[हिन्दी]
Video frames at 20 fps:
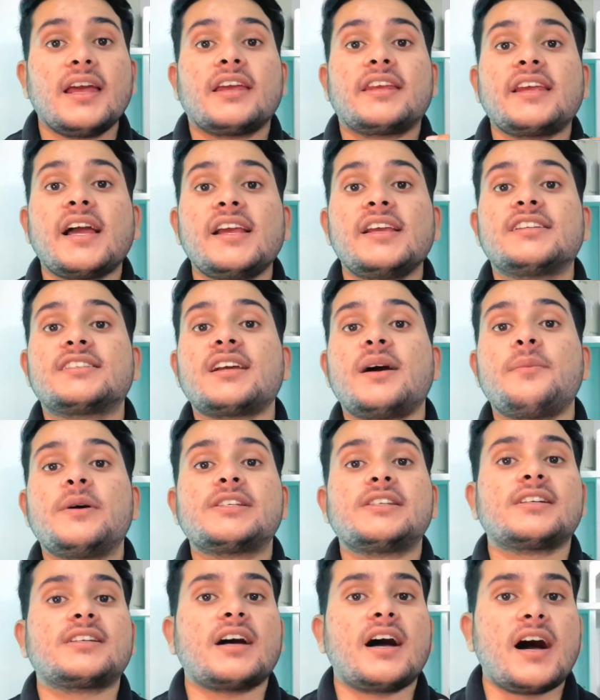क्या इसका
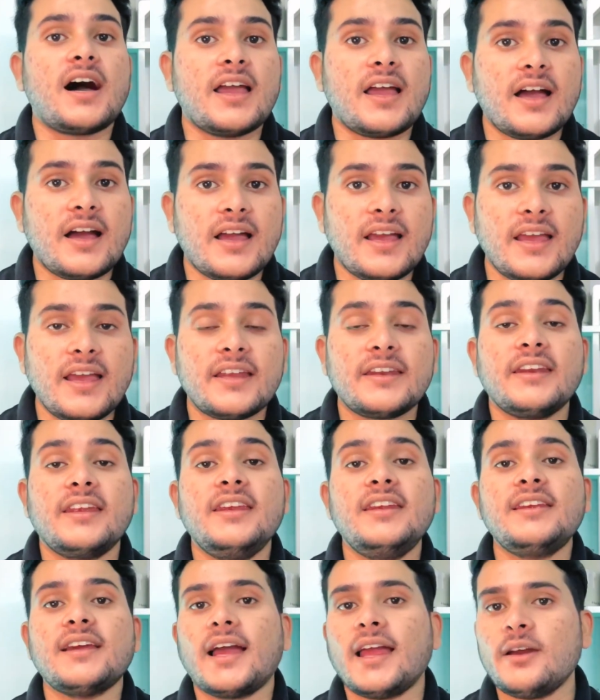बजट आया है या
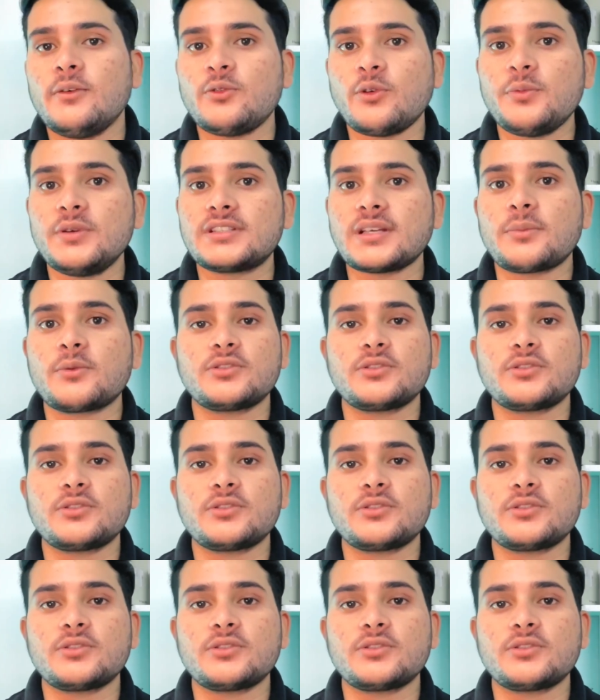नहीं आया वो भी सब